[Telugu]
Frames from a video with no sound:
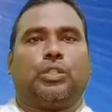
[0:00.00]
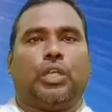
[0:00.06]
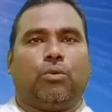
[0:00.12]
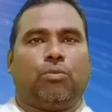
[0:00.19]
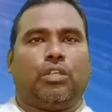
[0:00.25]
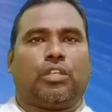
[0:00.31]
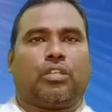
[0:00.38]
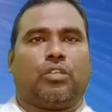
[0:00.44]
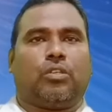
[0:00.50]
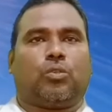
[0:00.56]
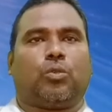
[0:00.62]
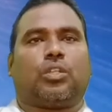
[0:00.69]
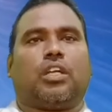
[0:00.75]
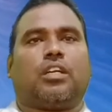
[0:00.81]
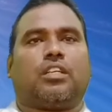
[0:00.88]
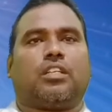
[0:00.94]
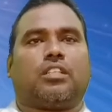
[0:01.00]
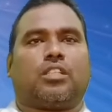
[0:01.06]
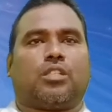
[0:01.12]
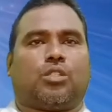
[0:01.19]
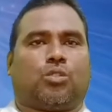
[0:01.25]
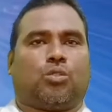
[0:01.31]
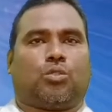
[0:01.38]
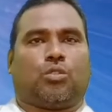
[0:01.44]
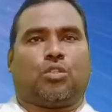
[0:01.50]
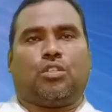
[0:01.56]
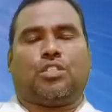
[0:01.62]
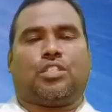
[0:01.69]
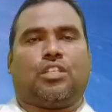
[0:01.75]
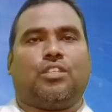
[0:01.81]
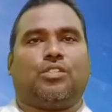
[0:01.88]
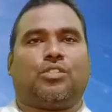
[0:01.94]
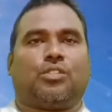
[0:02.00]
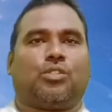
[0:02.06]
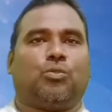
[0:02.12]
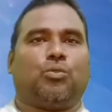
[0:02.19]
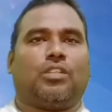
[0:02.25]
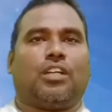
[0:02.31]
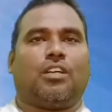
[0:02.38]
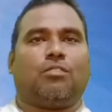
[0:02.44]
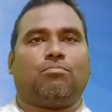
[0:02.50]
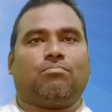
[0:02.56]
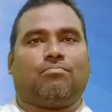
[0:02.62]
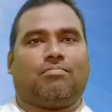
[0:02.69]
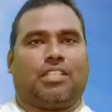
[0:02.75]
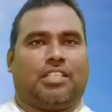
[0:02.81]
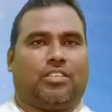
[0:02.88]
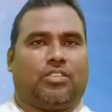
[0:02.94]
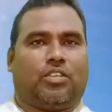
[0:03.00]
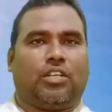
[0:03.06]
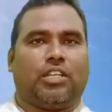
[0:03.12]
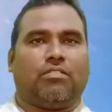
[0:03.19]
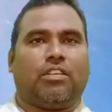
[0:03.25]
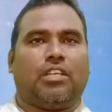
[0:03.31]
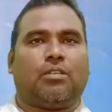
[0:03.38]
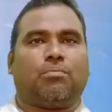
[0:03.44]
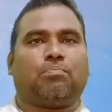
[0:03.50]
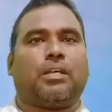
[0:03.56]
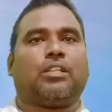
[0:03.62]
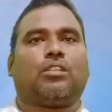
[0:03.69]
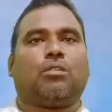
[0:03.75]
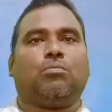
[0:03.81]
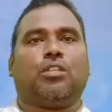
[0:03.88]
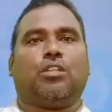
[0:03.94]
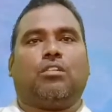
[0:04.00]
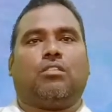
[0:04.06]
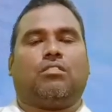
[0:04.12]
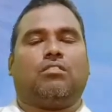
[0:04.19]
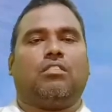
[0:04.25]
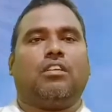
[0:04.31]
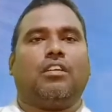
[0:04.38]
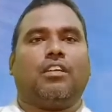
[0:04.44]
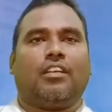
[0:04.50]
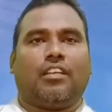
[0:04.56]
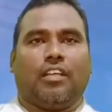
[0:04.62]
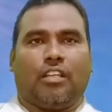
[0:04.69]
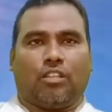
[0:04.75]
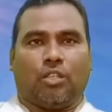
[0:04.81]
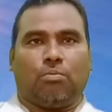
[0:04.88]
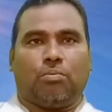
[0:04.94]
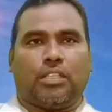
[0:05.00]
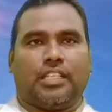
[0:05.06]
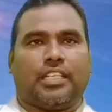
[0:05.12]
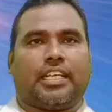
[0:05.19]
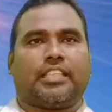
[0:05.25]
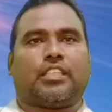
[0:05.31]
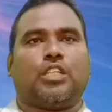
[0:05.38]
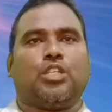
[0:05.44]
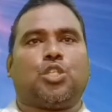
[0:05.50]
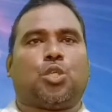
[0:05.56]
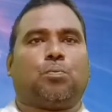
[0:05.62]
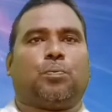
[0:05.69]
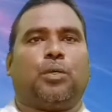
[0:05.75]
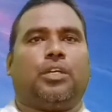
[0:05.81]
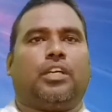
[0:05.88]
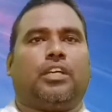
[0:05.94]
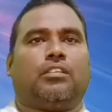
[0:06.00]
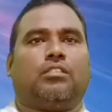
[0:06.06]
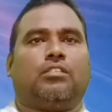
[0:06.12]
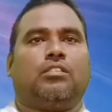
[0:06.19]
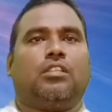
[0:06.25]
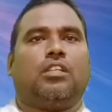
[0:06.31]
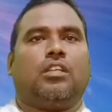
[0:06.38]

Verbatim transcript: దేవునికి కృతజ్ఞత స్థుతులు చెల్లిస్తూ ఉన్నాం మరి రెండు వేల పంతొమ్మిదిలో ఎంతోమంది గతించిపోయారు